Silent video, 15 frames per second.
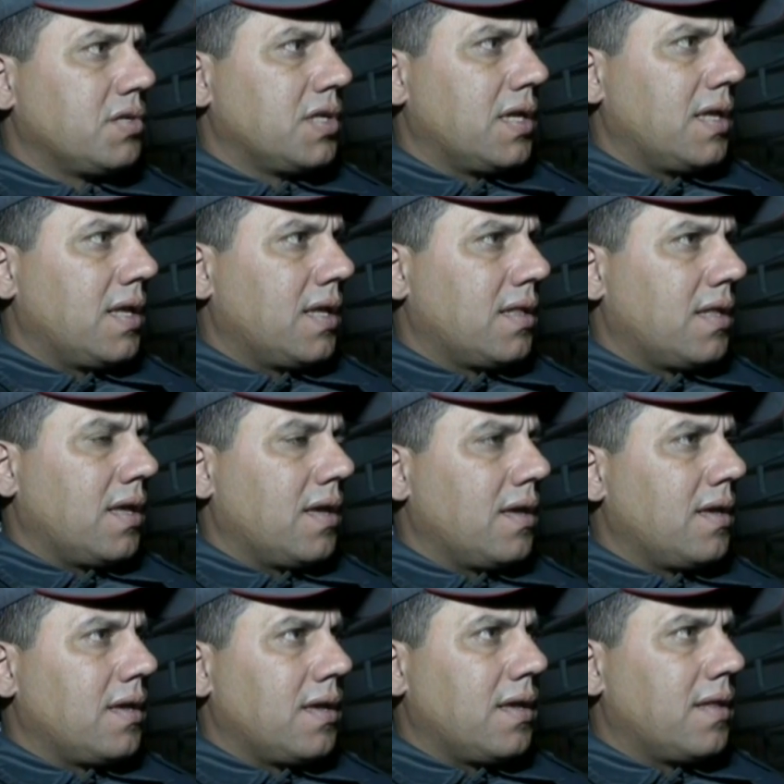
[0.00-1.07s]
gerente
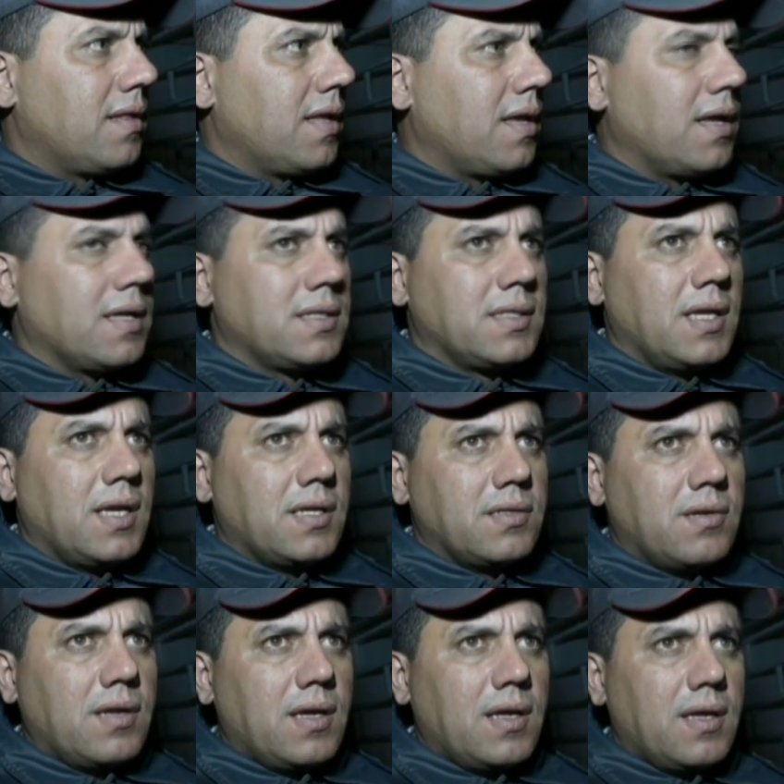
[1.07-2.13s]
aí que tem
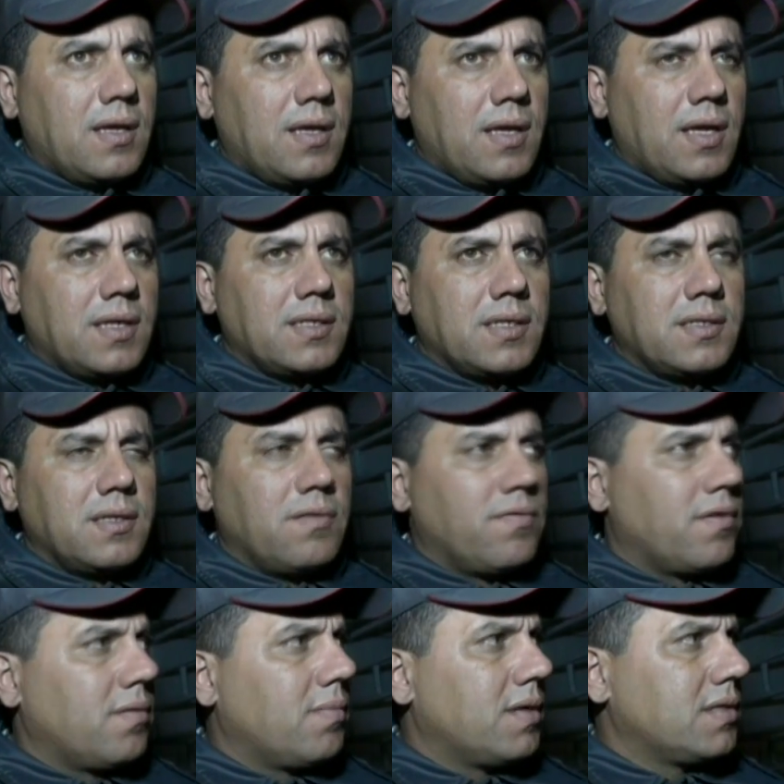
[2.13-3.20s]
acesso a essas
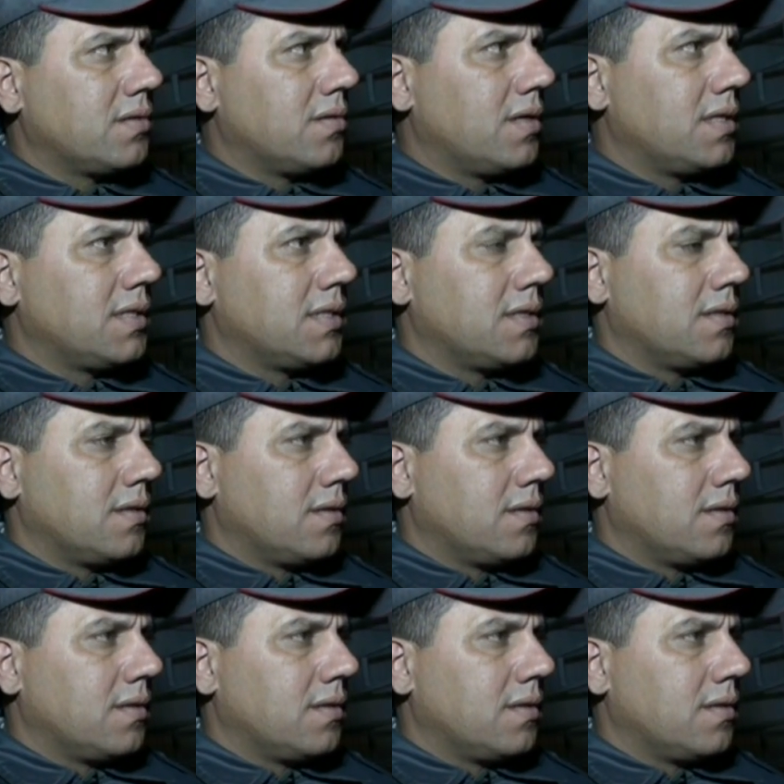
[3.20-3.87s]
informações.